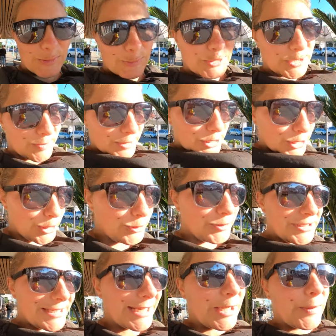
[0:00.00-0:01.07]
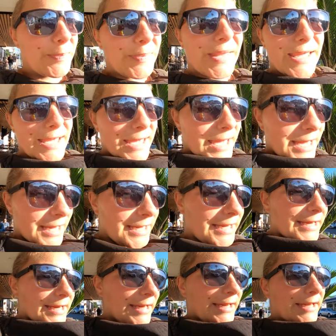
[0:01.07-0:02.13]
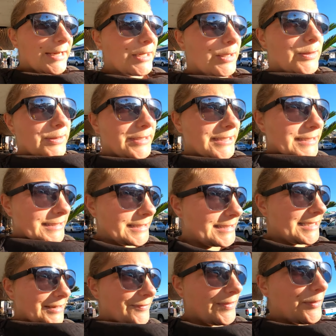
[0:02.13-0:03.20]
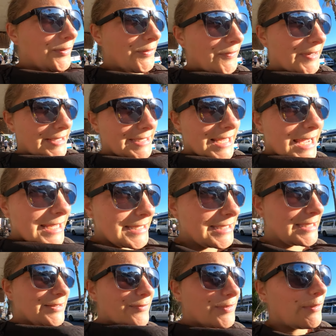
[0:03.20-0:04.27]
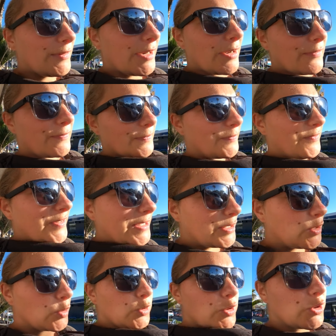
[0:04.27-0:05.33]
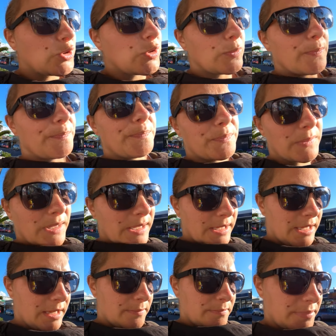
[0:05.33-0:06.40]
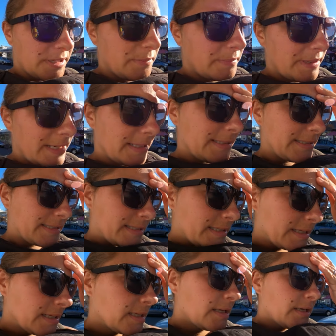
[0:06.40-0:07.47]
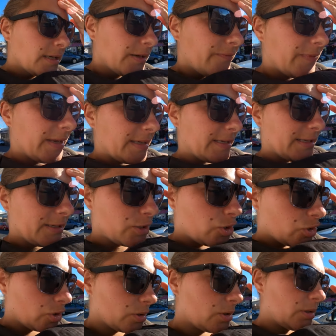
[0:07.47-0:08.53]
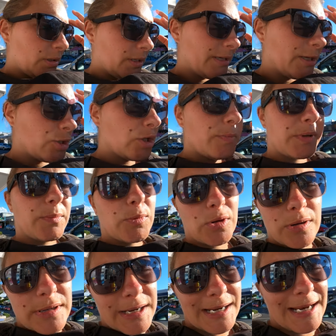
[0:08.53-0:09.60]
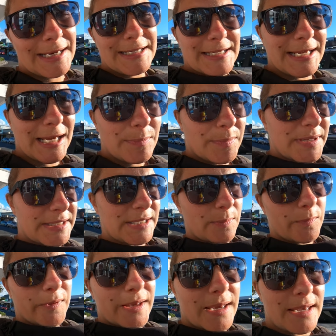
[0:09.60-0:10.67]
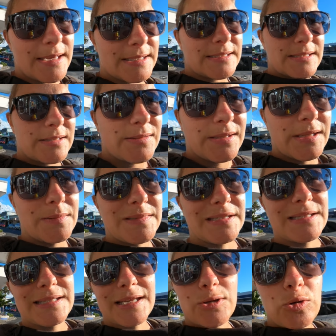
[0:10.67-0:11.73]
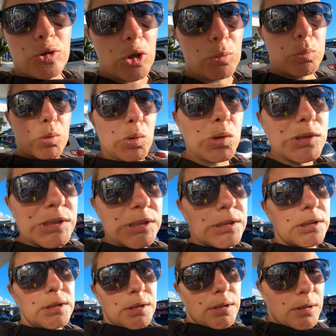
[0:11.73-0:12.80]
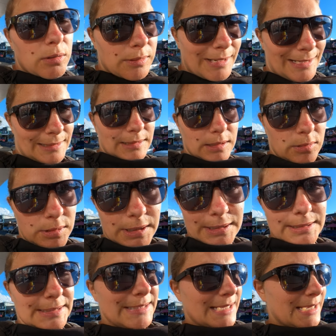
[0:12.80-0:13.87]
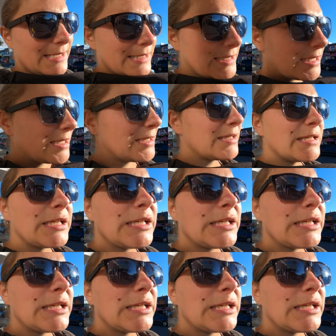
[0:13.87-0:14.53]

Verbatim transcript: Ich husche hier mal schnell durch, genau. Genau, äh, jetzt hatten wir auf jeden Fall das Eis. Jetzt sind wir wieder auf dem Weg zurück zum Campingplatz. Wir hatten ja schon in der Shopping Mall eine Kleinigkeit bei Subway gegessen, deswegen gibt es jetzt gleich nur noch Brot und hatten ja auch gerade das Eis.